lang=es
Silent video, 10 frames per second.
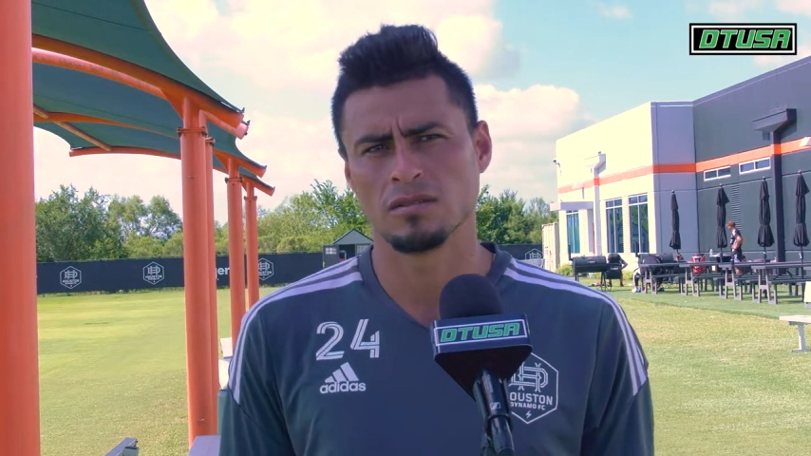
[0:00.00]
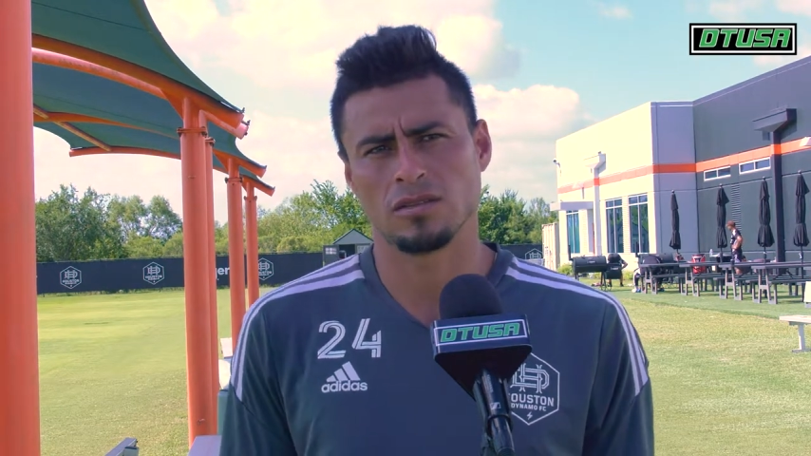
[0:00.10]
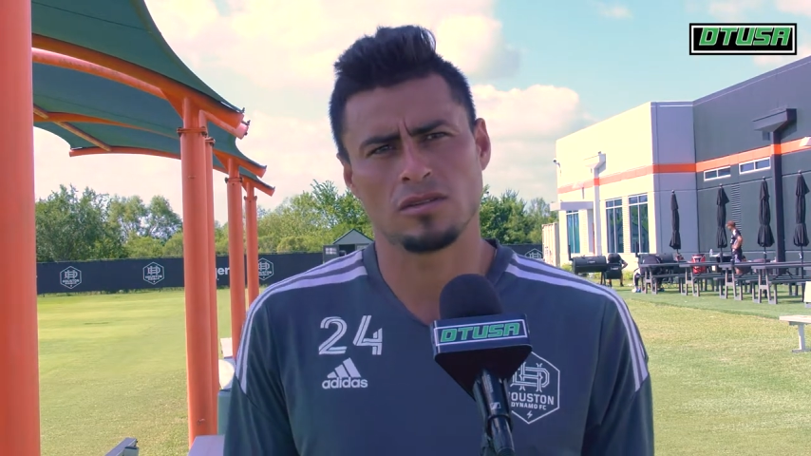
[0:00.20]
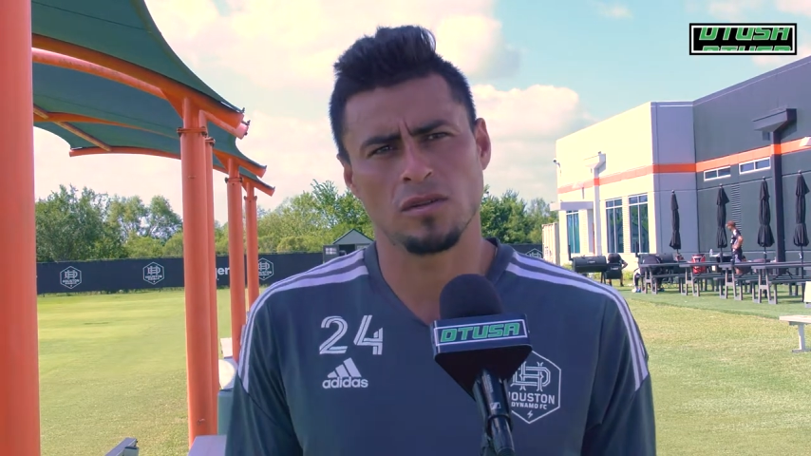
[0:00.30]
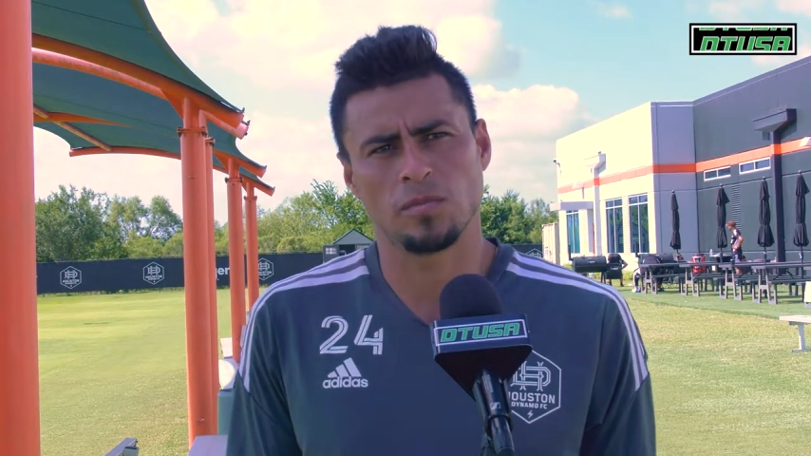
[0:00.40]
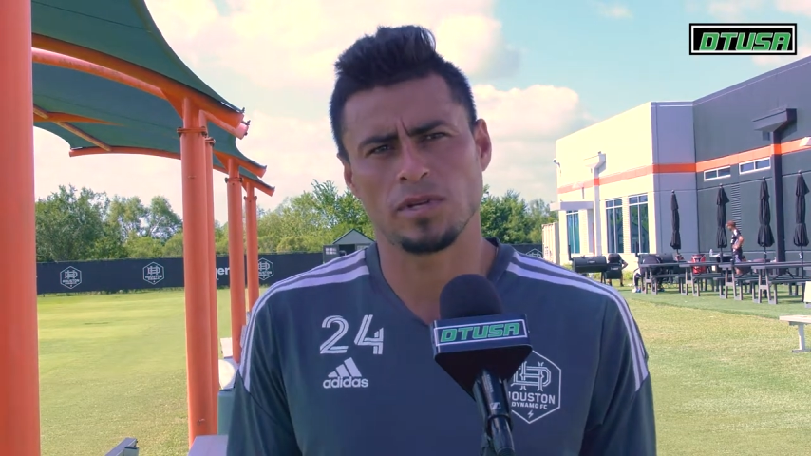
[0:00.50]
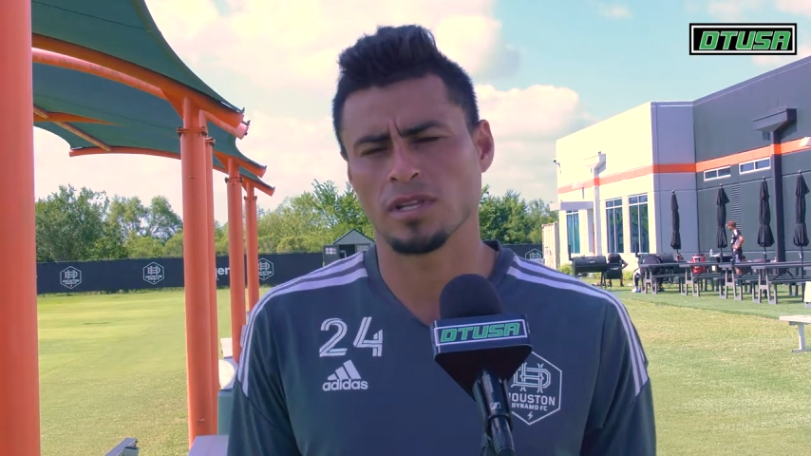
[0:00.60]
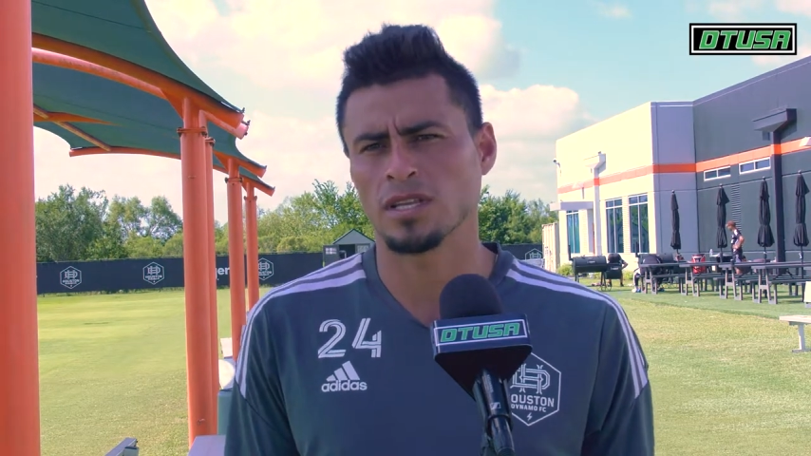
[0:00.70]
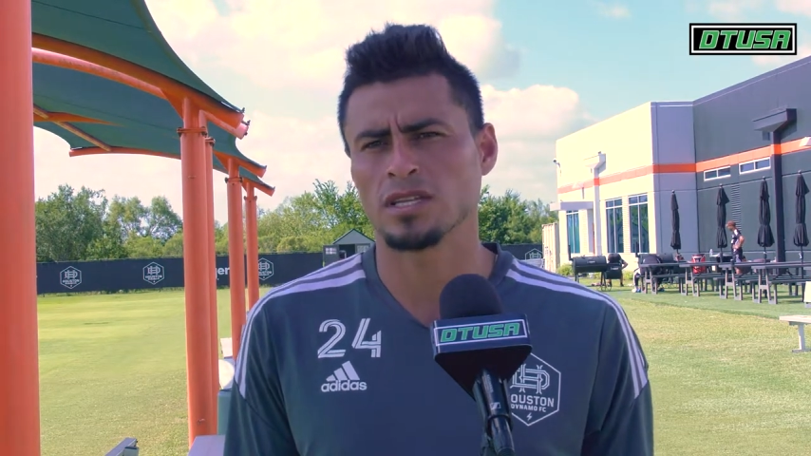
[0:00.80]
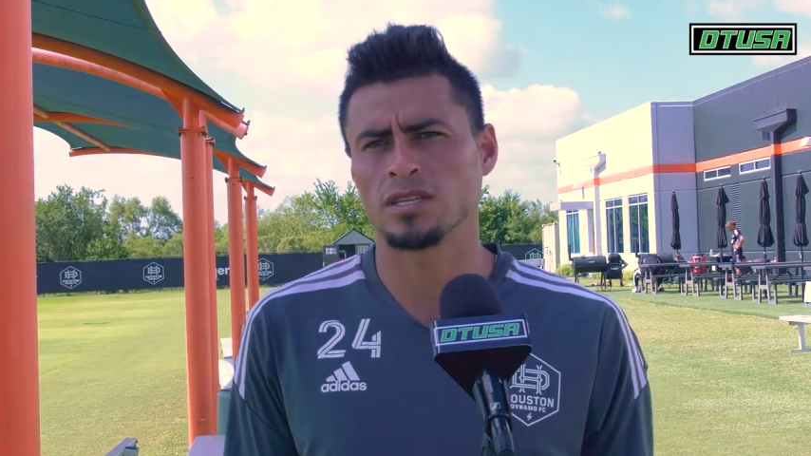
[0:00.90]
Nuestro
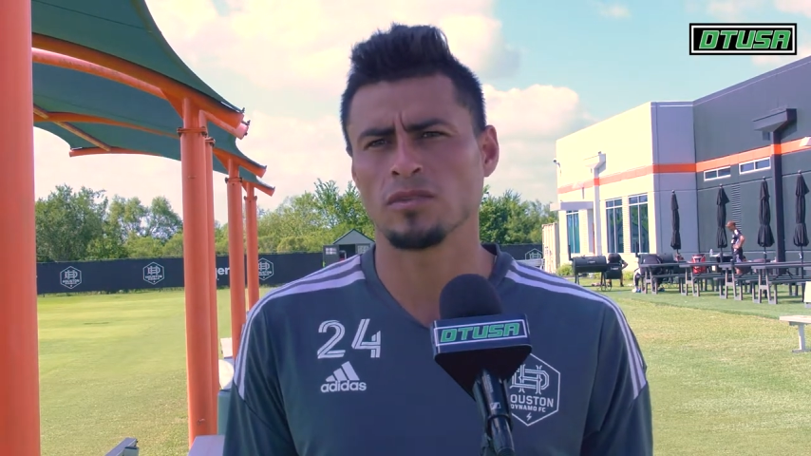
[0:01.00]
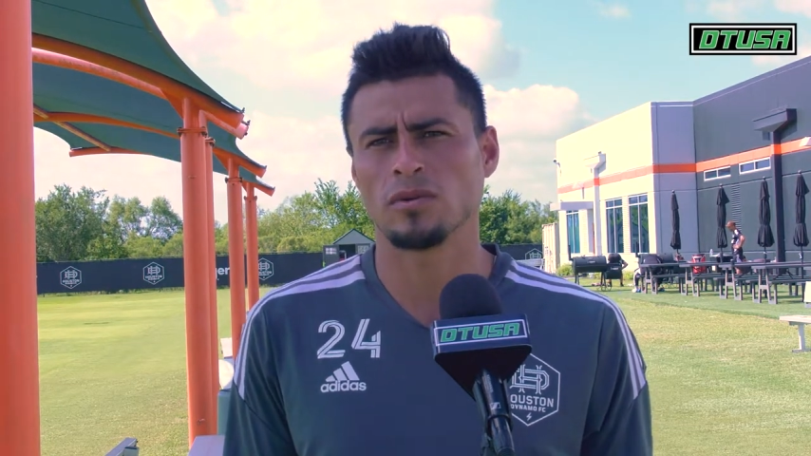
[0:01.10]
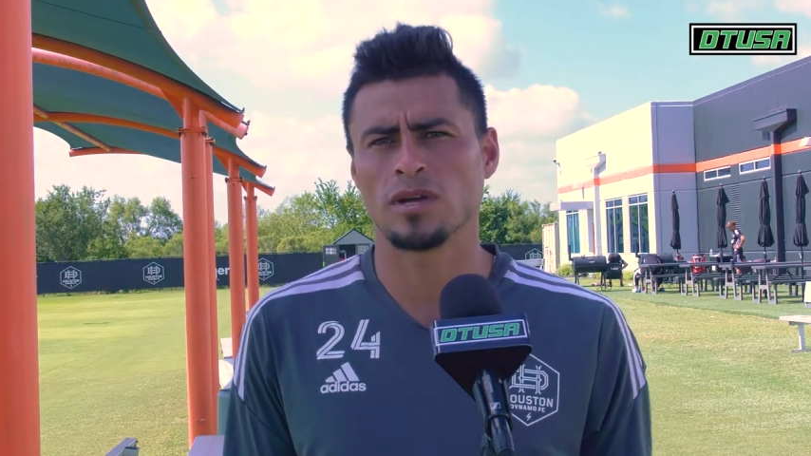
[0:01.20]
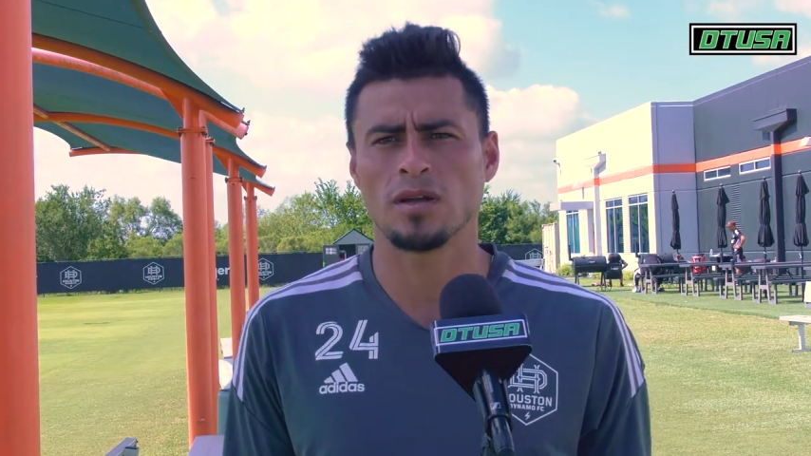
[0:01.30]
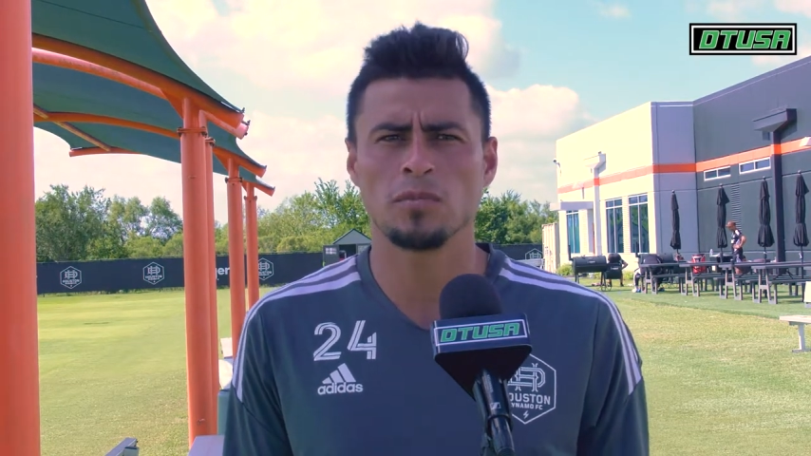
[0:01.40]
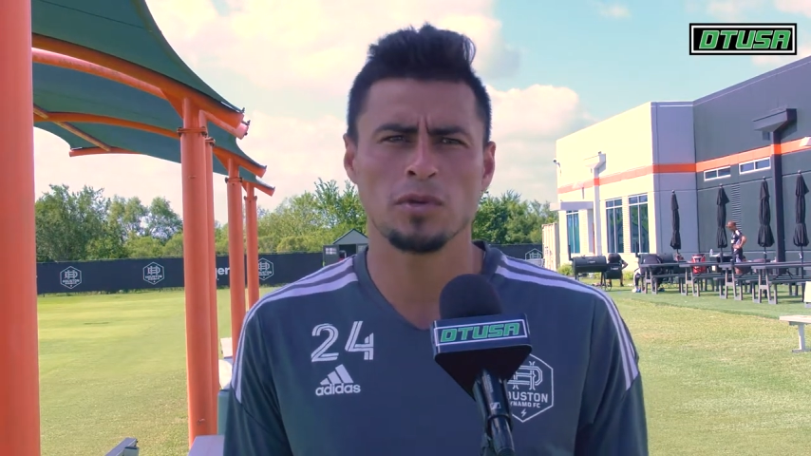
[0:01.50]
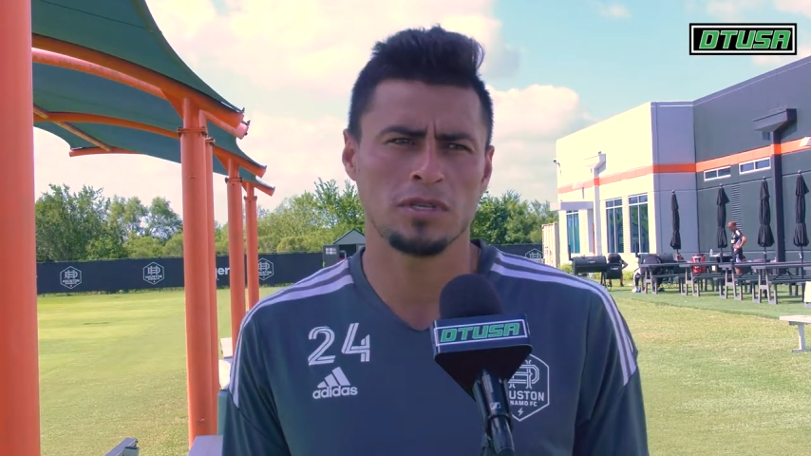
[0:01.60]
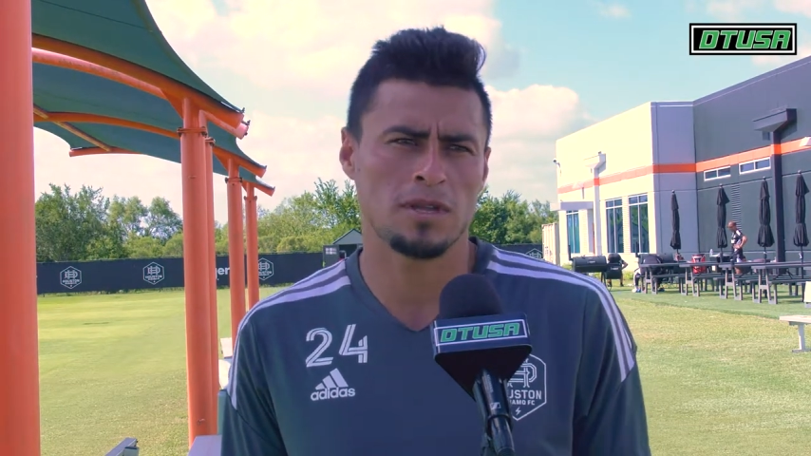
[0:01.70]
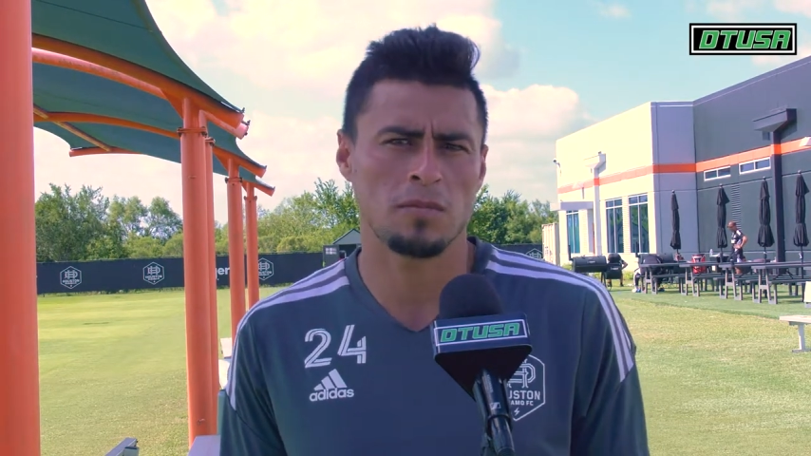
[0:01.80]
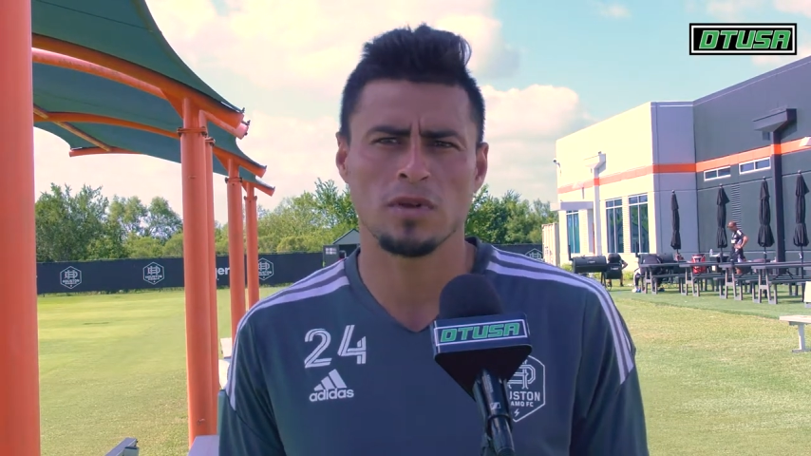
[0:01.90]
deporte necesita un cambio y
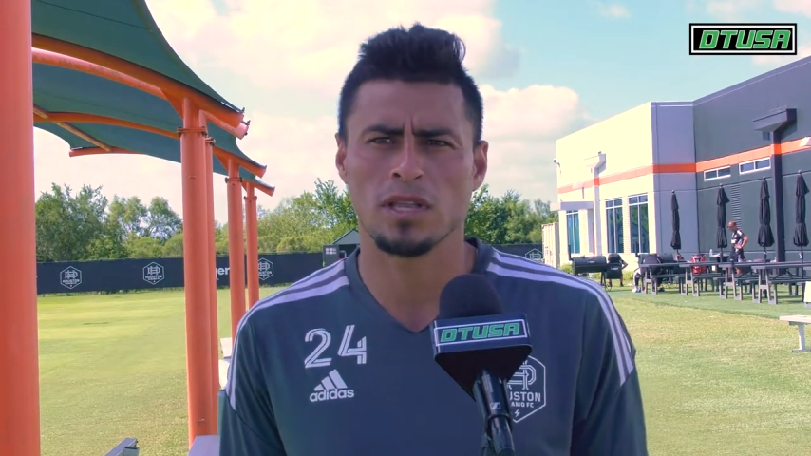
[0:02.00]
estamos